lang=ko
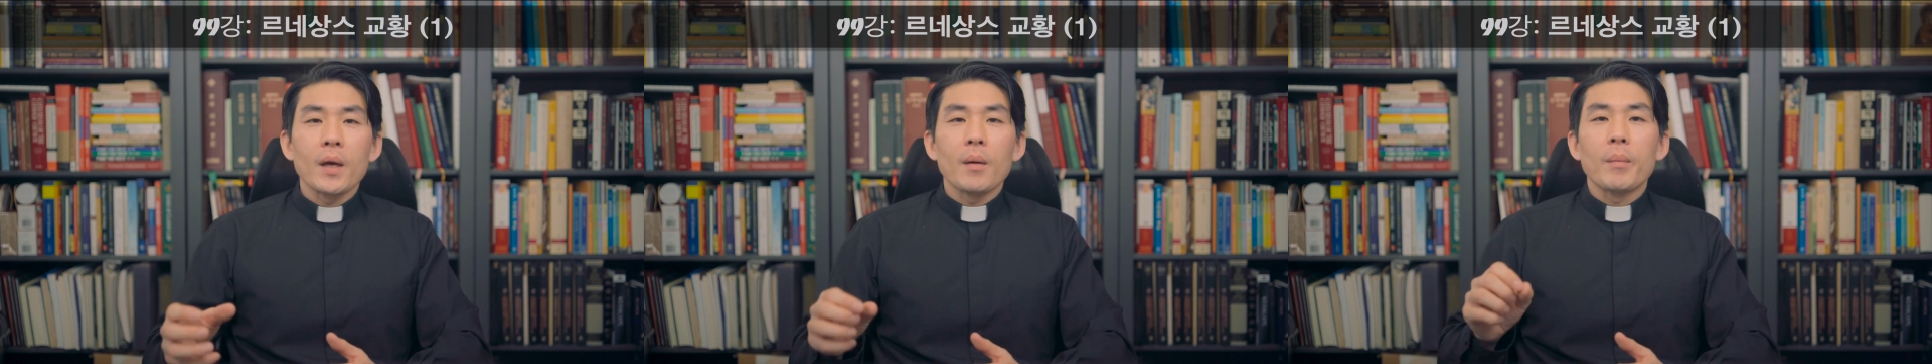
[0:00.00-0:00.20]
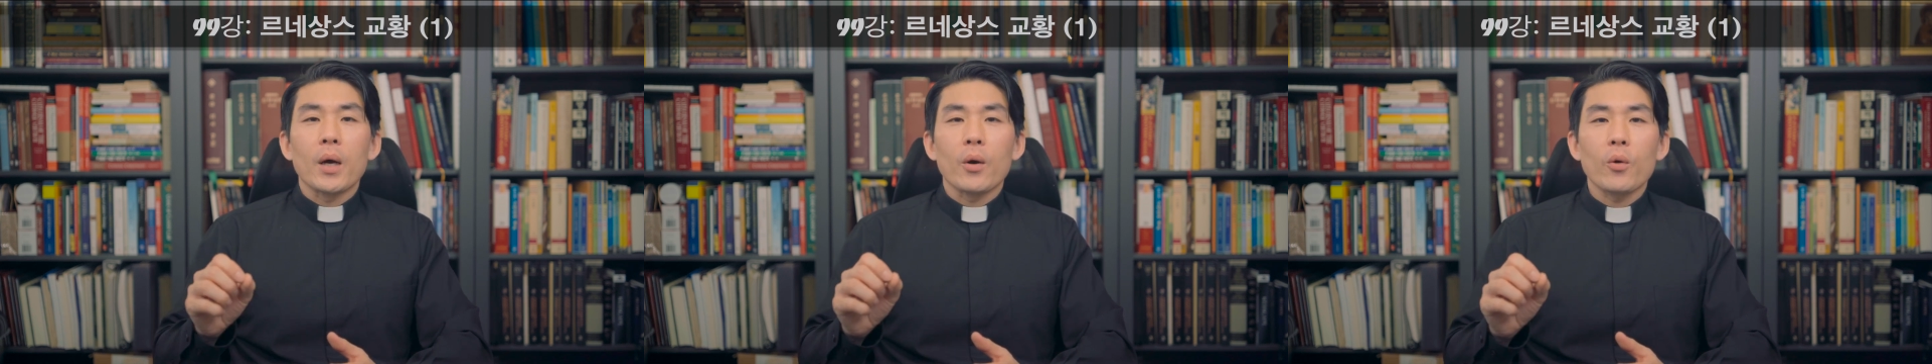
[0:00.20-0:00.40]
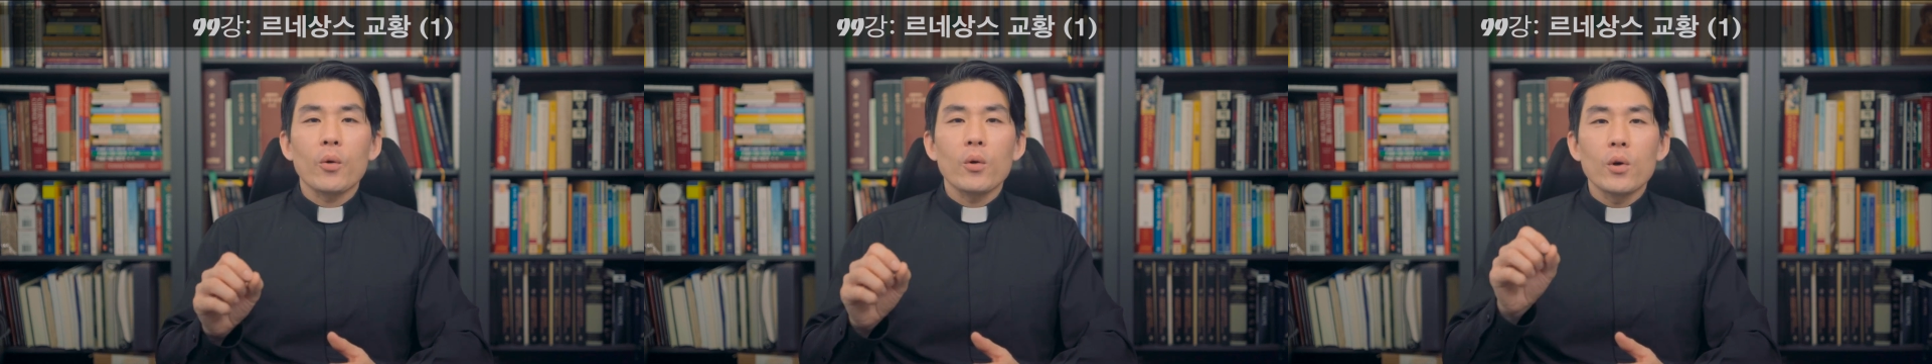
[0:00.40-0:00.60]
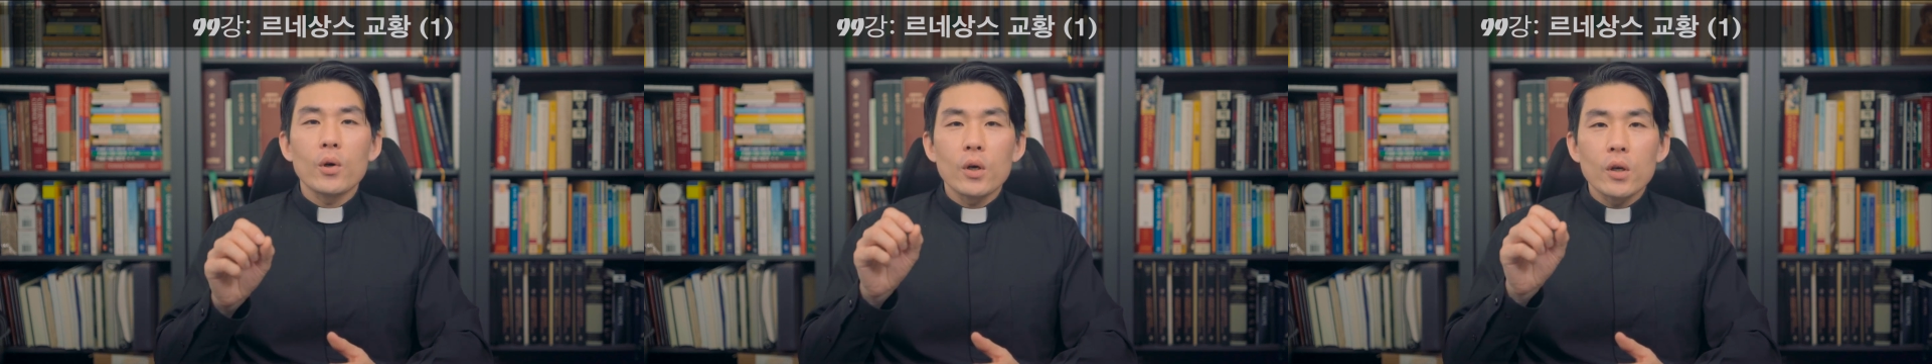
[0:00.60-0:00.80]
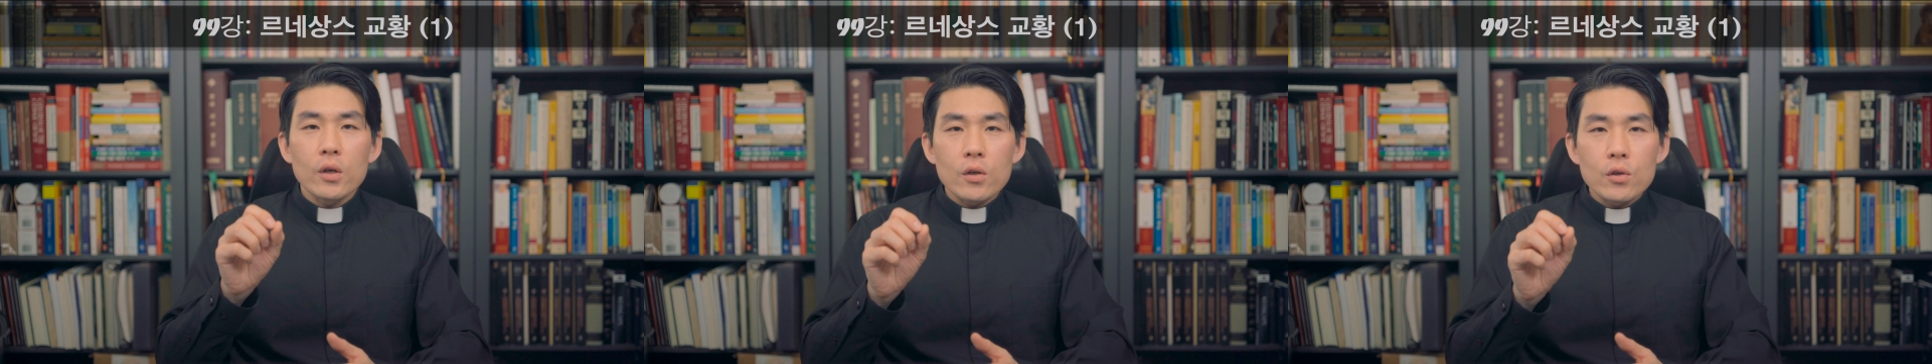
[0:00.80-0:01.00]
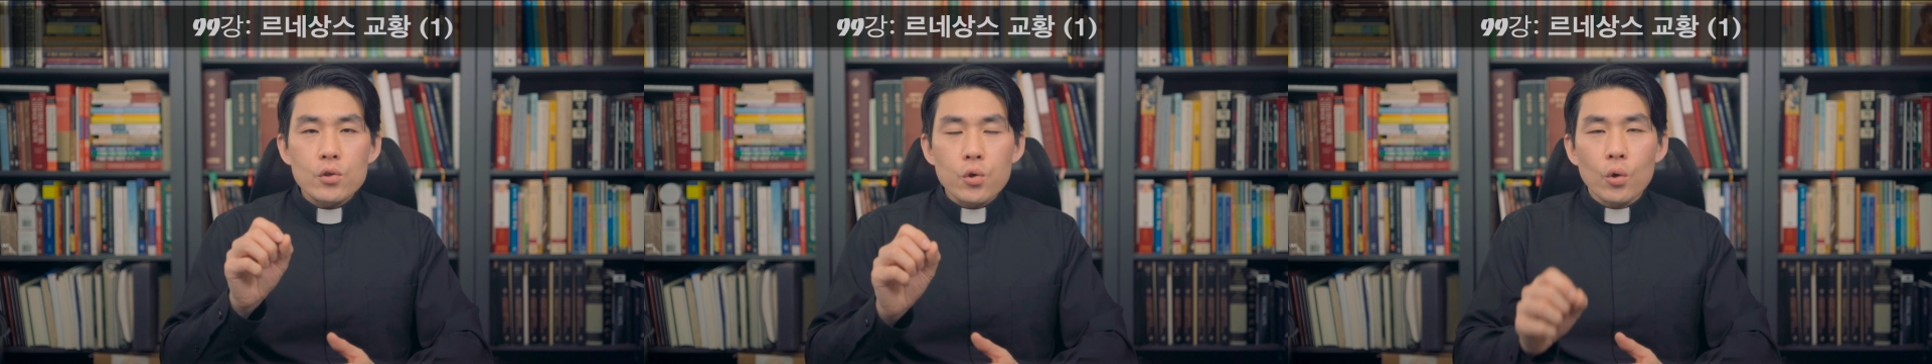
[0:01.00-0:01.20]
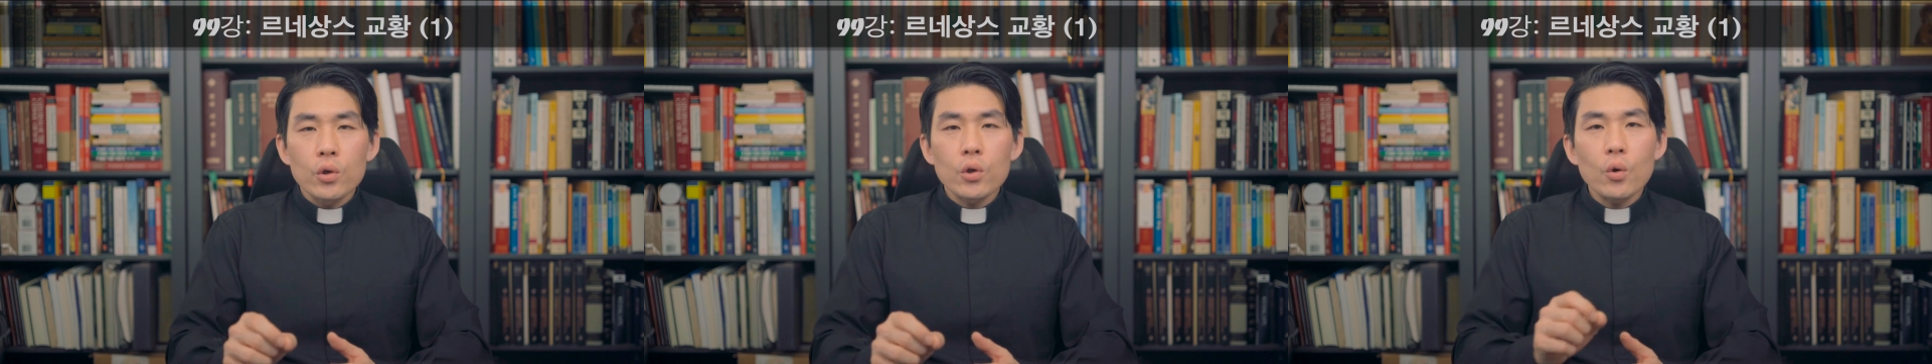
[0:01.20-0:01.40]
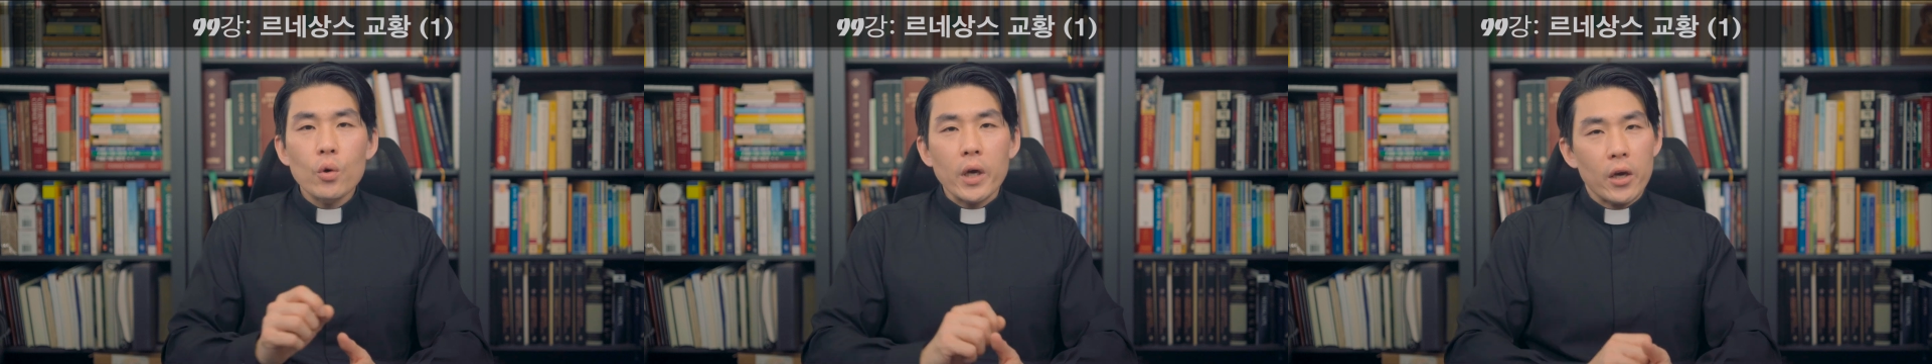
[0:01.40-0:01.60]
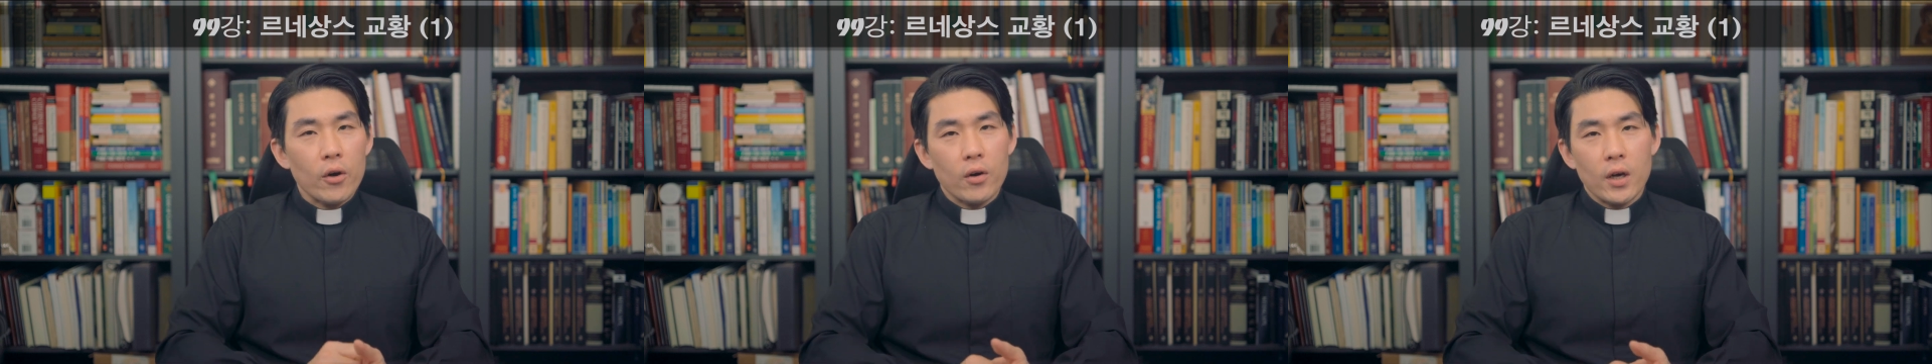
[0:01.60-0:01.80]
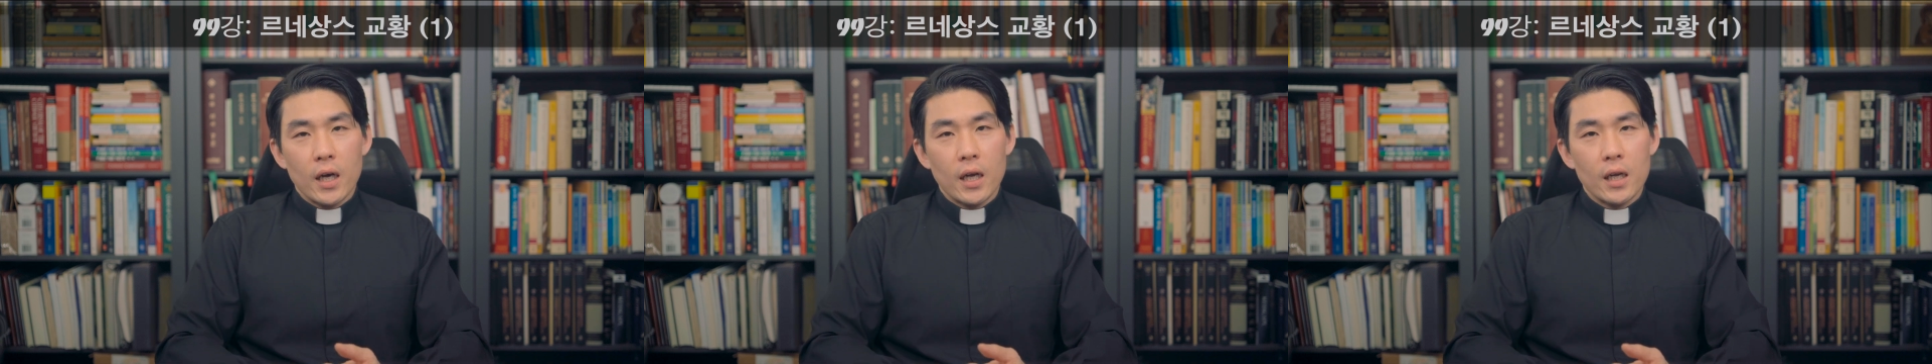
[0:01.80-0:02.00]
바로
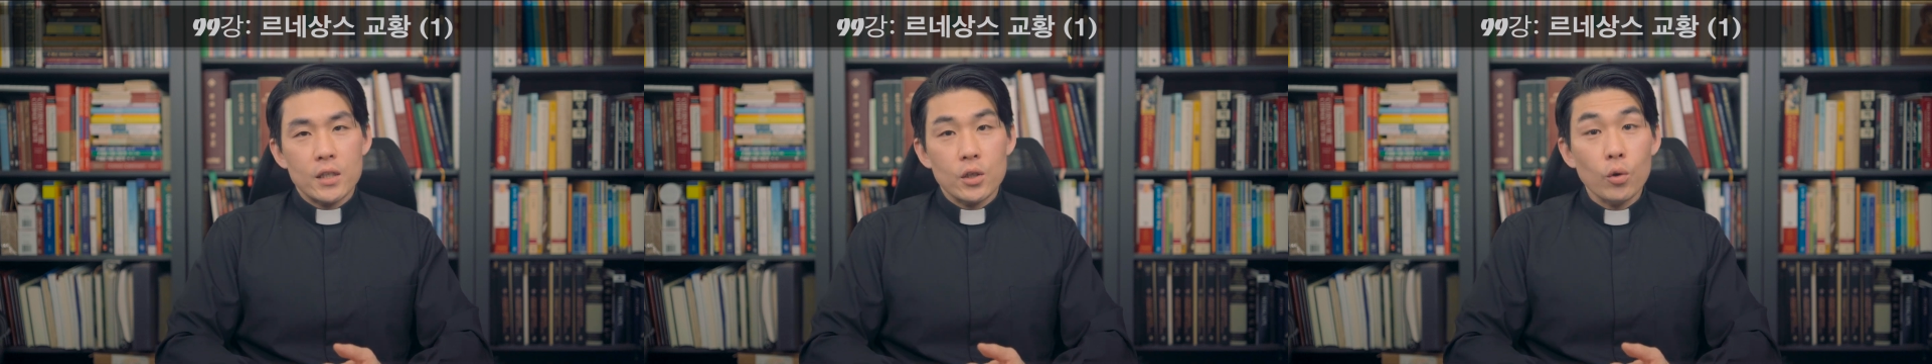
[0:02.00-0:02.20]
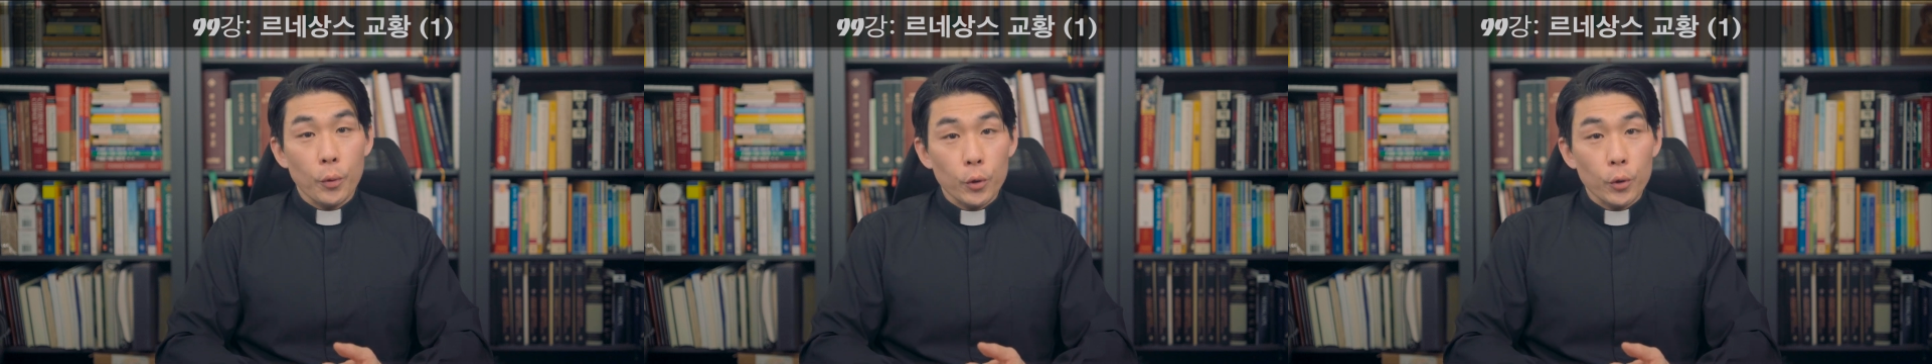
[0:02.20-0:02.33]
종교개혁까지로